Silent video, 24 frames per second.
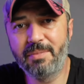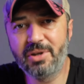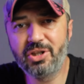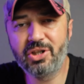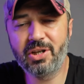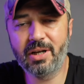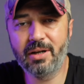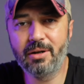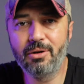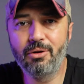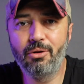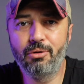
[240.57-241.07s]

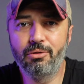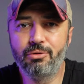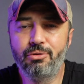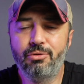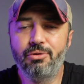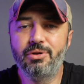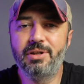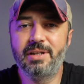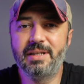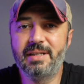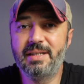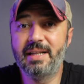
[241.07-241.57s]
başarılı
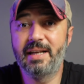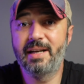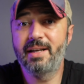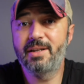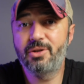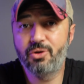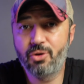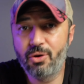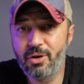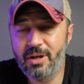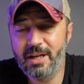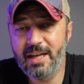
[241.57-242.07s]
olduğunu sizlere
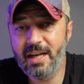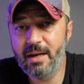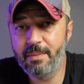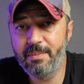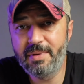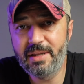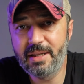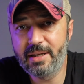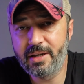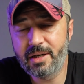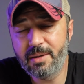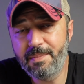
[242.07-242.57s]

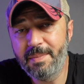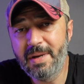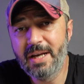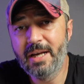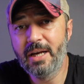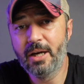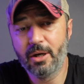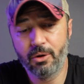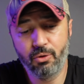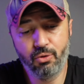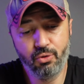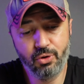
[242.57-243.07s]
söyleyebilirim.
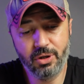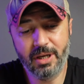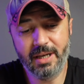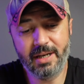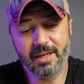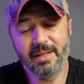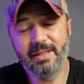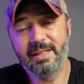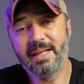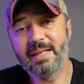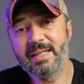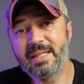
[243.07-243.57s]

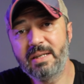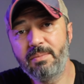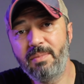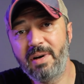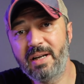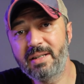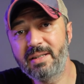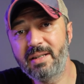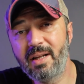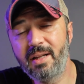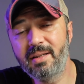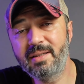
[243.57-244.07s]
Üzerinde
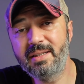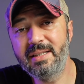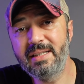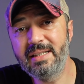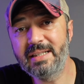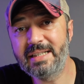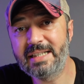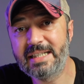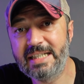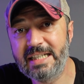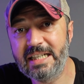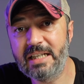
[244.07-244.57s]
Smart
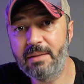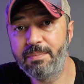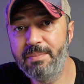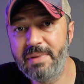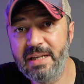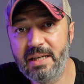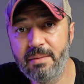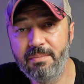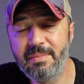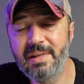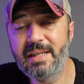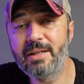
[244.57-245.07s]
Alt'ın 40
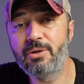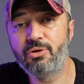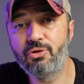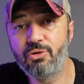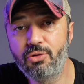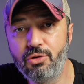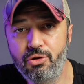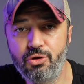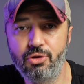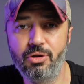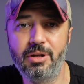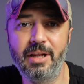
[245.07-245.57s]
milimlik
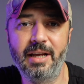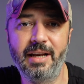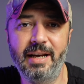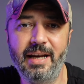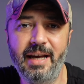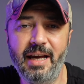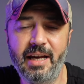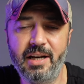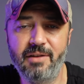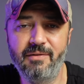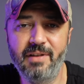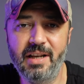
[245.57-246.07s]
sürücülere
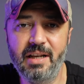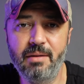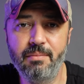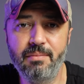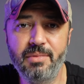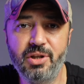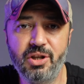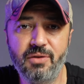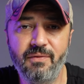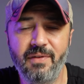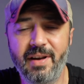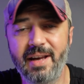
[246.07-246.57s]
yer
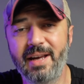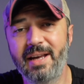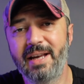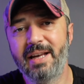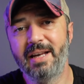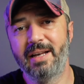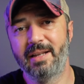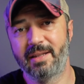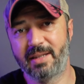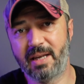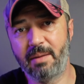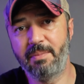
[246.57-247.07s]
verilmiş ve
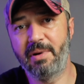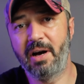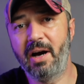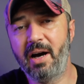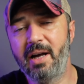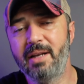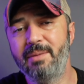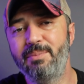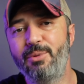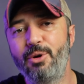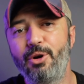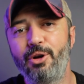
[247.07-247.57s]
tabi
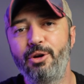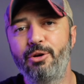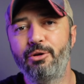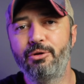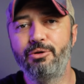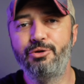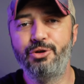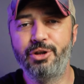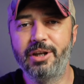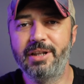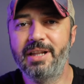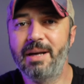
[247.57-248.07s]
hal böyle
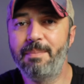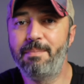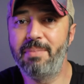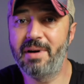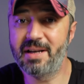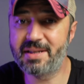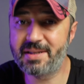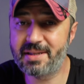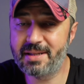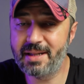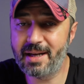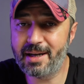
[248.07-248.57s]
olunca da
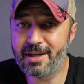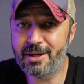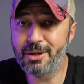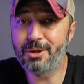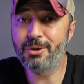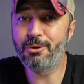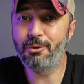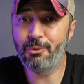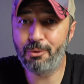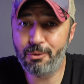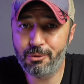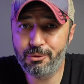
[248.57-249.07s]
baslar
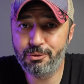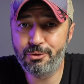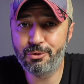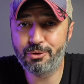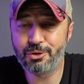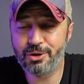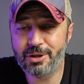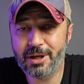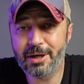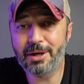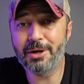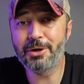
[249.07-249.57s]

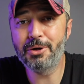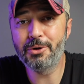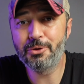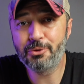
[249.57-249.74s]
oldukça